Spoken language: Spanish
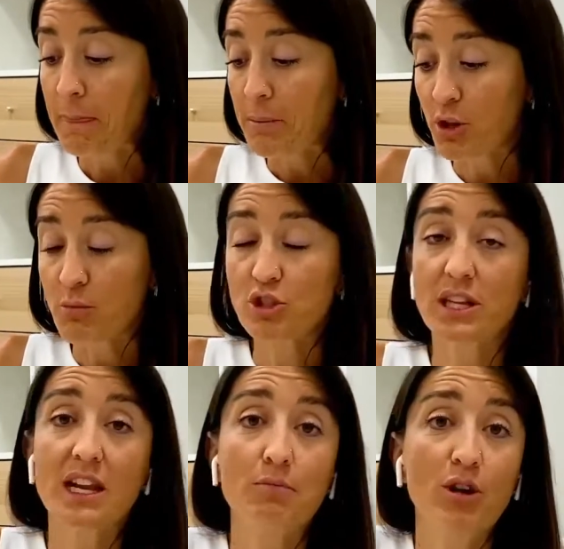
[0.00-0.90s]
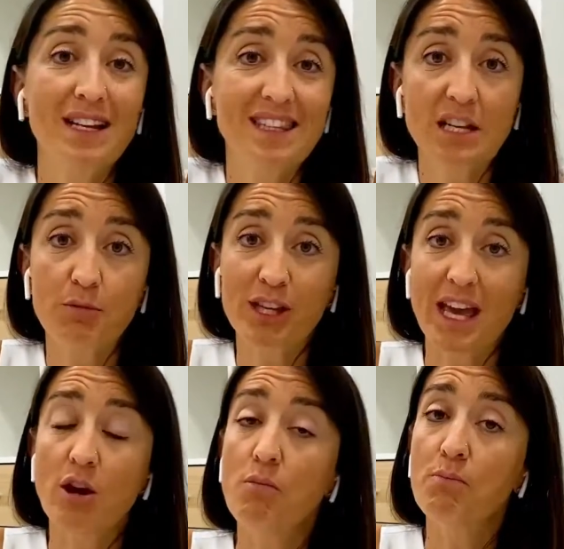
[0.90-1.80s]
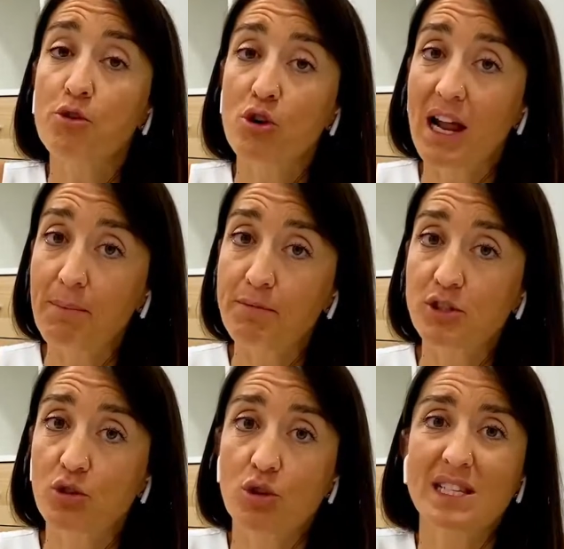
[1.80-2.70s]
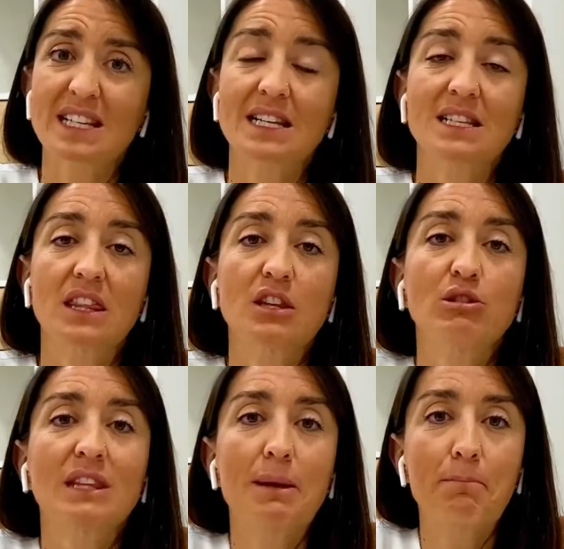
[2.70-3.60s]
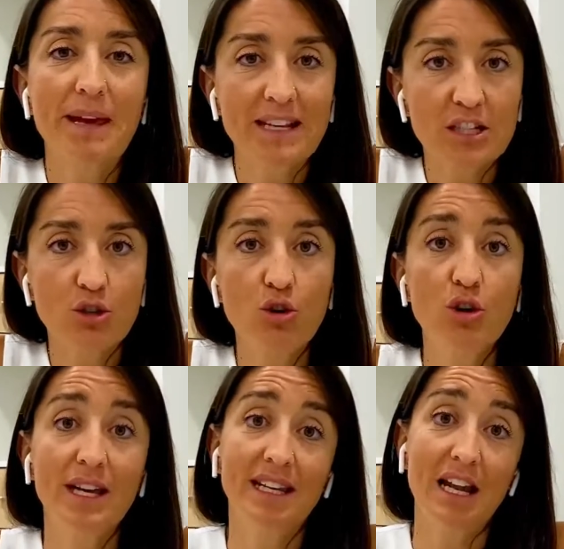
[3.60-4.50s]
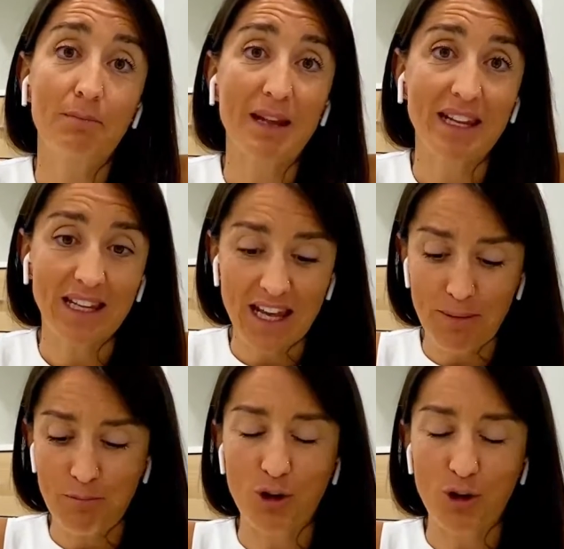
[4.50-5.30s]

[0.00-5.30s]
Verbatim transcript: Podemos tener molestias porque haya prolapso, esa sensación de peso en el periné,